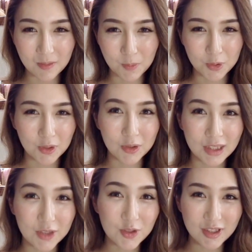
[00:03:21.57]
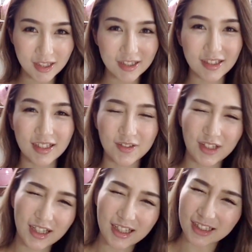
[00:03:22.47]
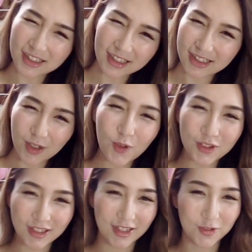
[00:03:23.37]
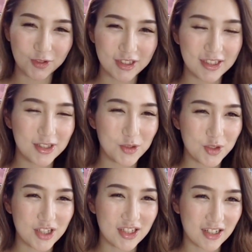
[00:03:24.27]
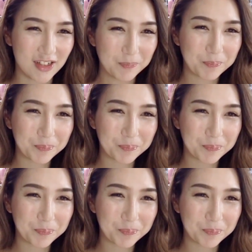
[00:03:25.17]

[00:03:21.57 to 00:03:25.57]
もうそれを直したいんだけどなかなか直んない、この緊張しいが。